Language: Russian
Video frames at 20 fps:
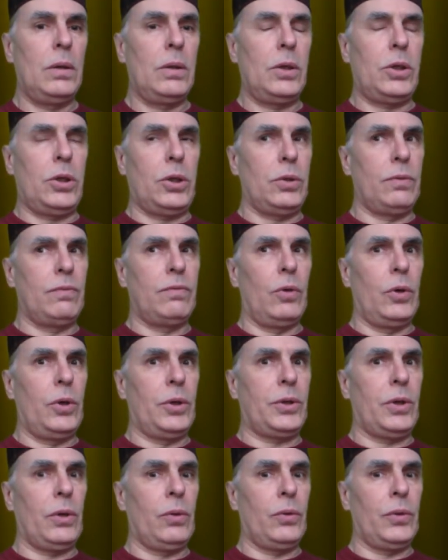Чего
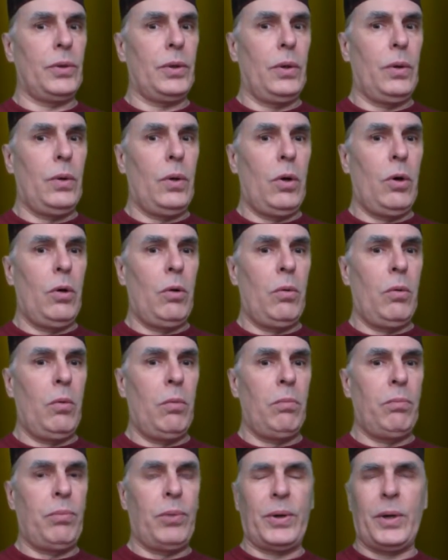это он?
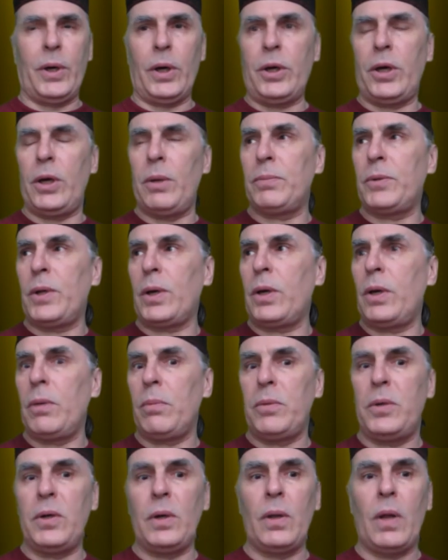По каким
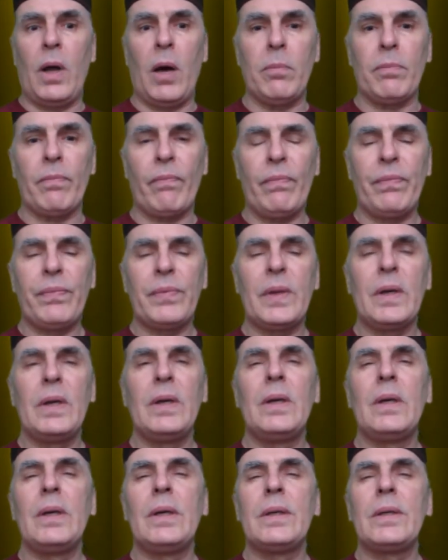таким делам?
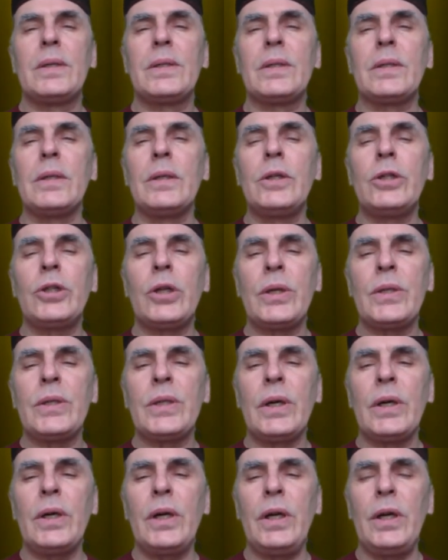
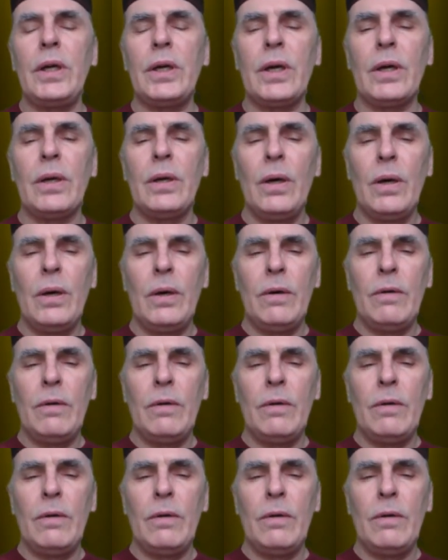Слышатся крики.